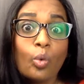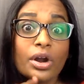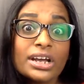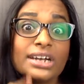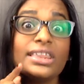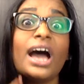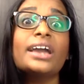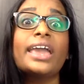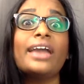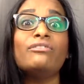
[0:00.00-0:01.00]
உனக்கு தான்
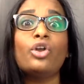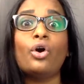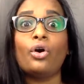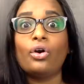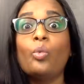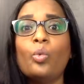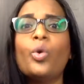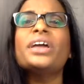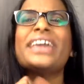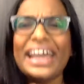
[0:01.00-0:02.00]
கேவலம்
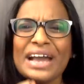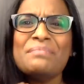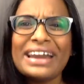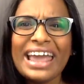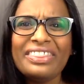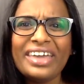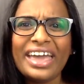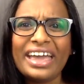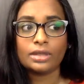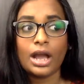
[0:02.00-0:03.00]
உனக்கு எங்க மரியாதை
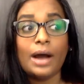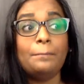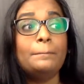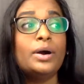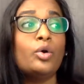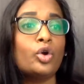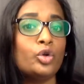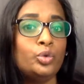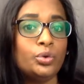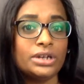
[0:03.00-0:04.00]
அப்போ உனக்கு
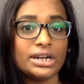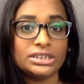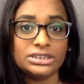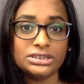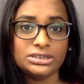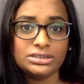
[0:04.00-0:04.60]
சூட்டானுச்சு